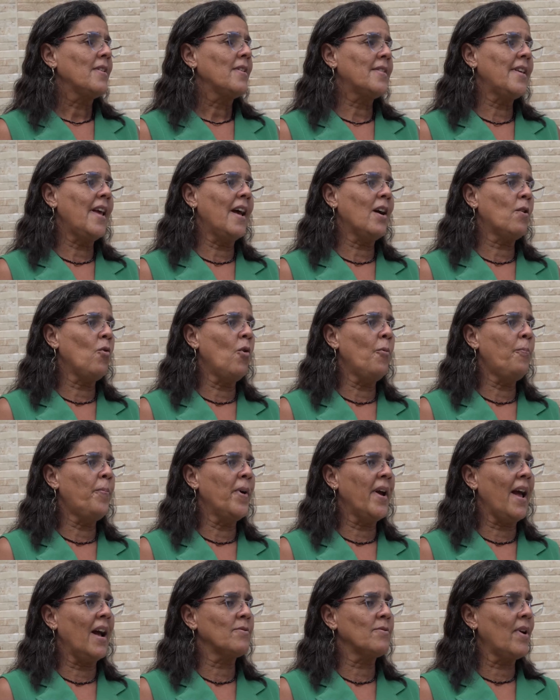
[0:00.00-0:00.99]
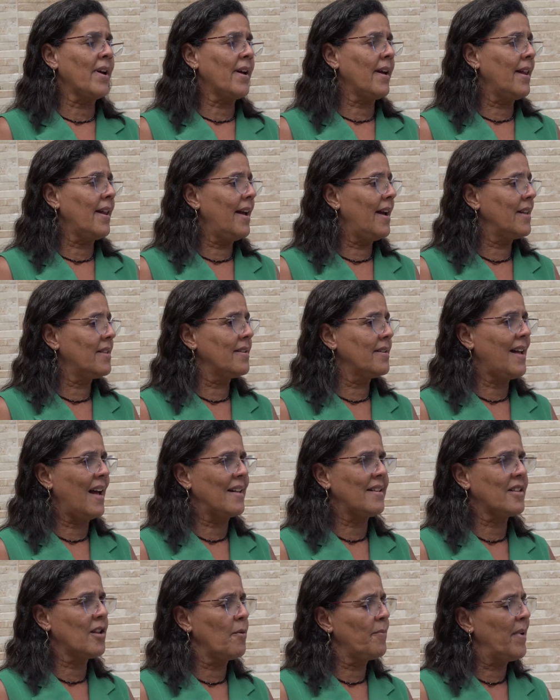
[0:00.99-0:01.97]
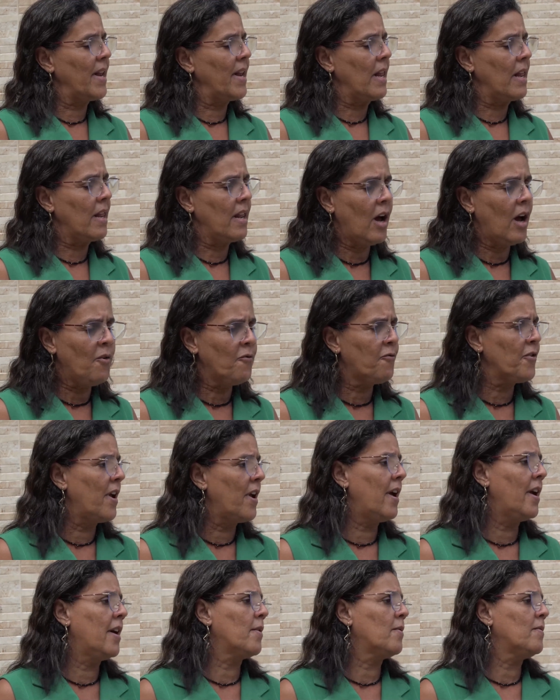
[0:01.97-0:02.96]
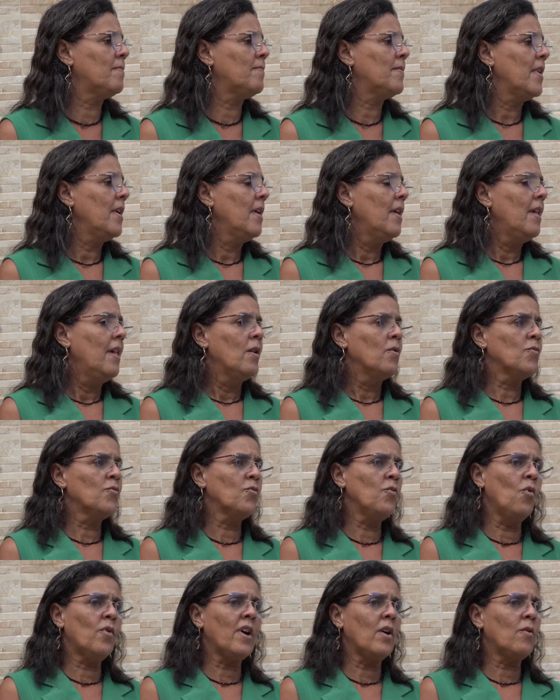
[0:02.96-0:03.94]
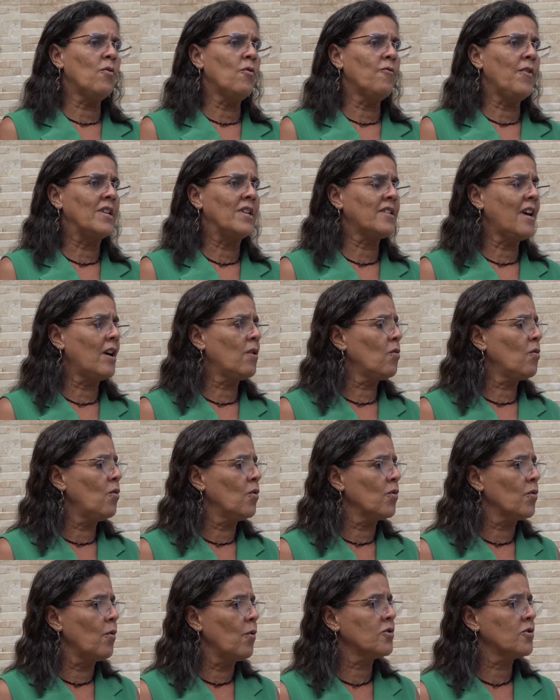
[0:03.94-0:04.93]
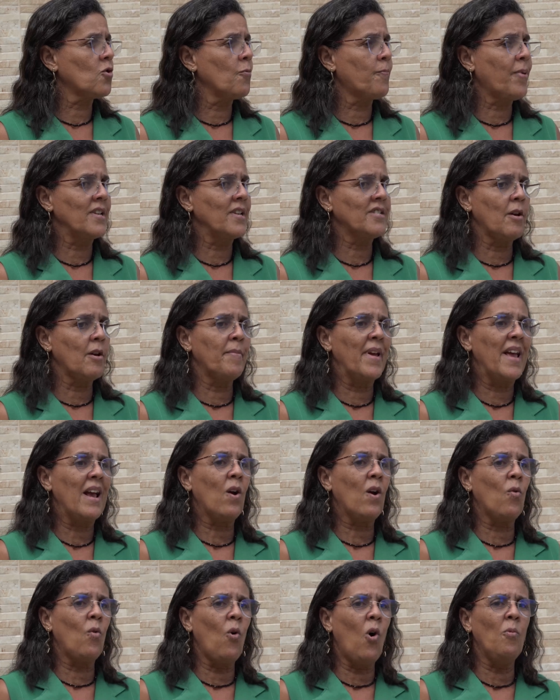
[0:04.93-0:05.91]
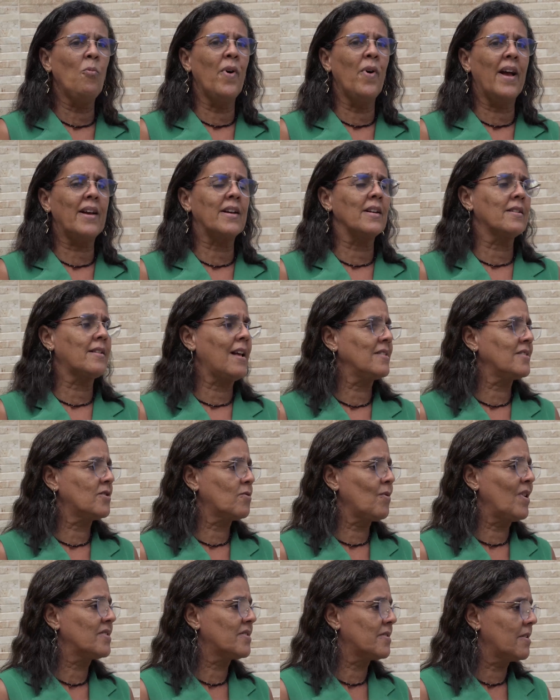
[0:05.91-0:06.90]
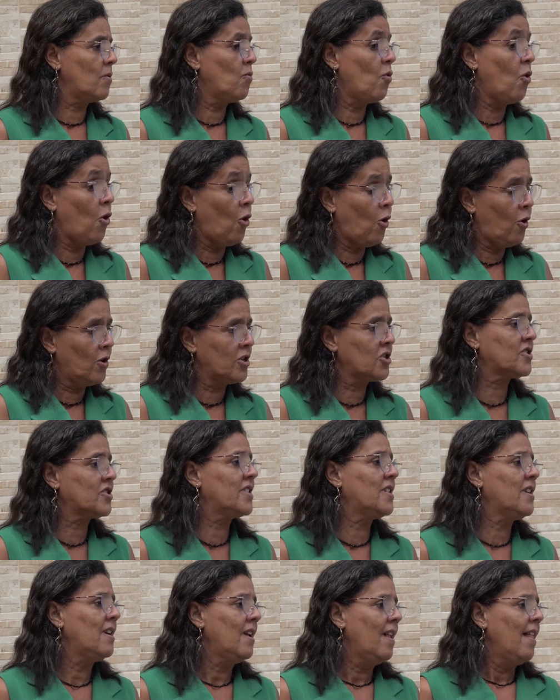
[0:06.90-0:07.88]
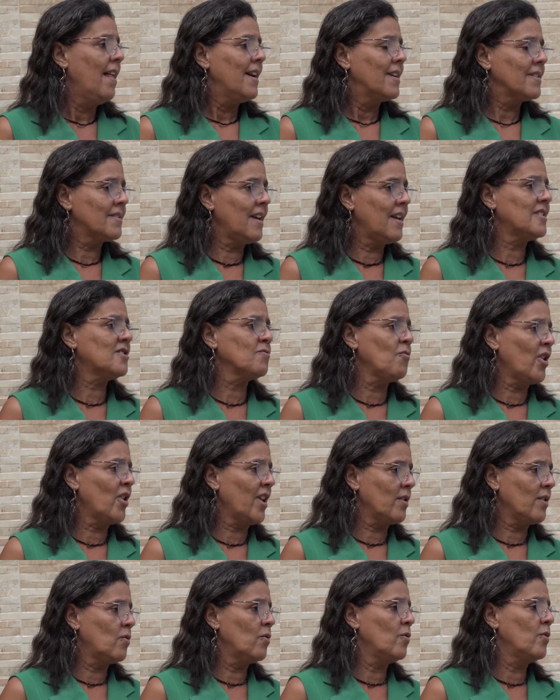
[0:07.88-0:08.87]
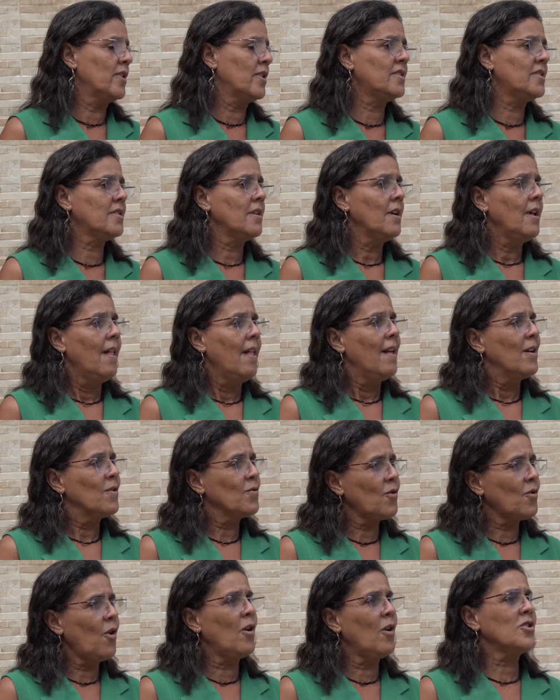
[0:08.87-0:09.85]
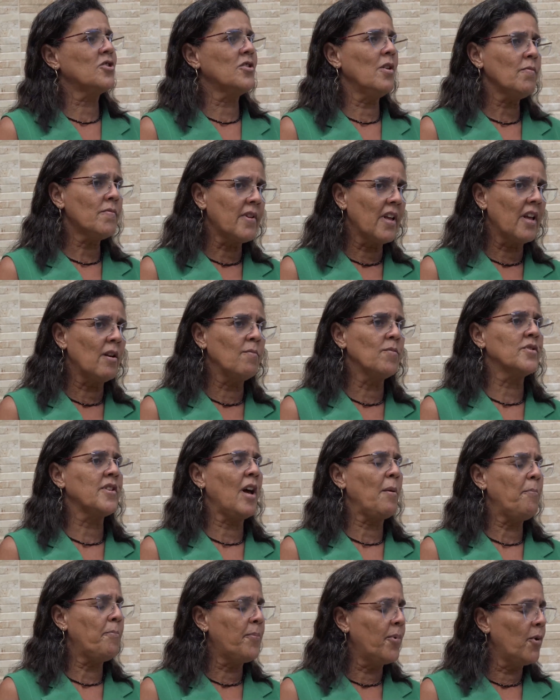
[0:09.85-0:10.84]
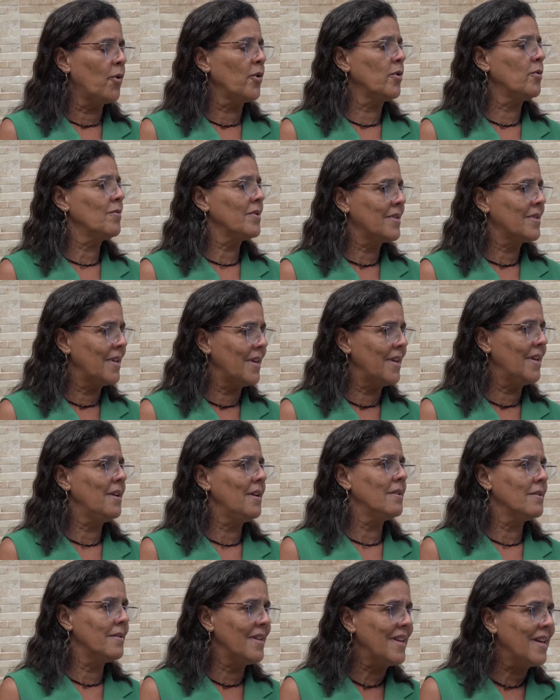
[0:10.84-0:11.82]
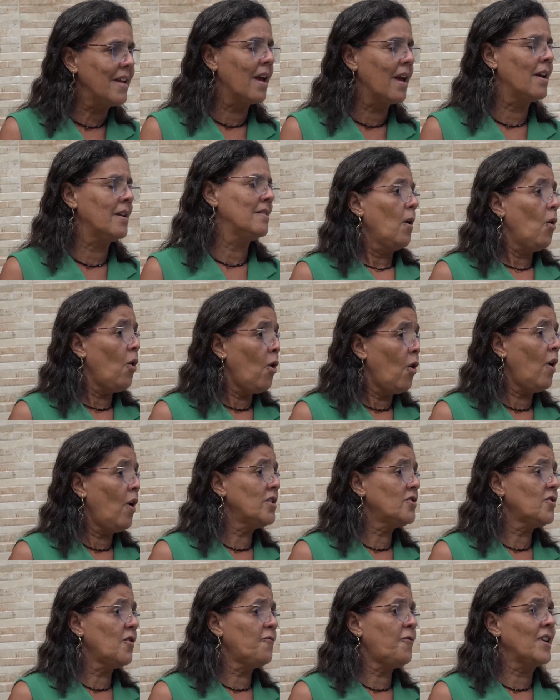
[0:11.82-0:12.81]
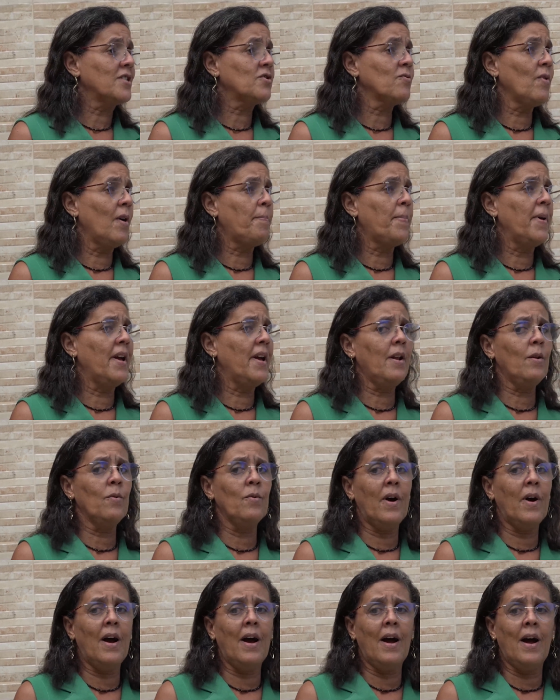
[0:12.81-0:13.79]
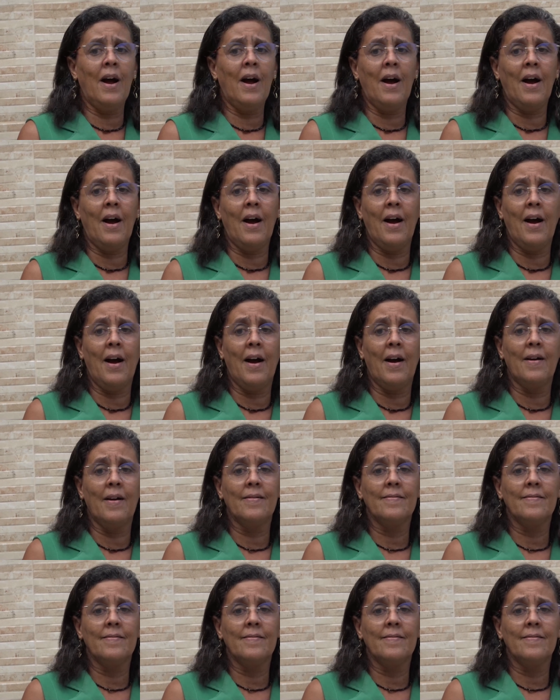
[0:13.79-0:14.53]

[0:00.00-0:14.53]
ter acompanhado aquela retirada também não vieram. Nunca conversaram conosco para saber como é que está a situação hoje desses moradores. Nós não temos apoio de ninguém. Hoje eu faço um apelo a, a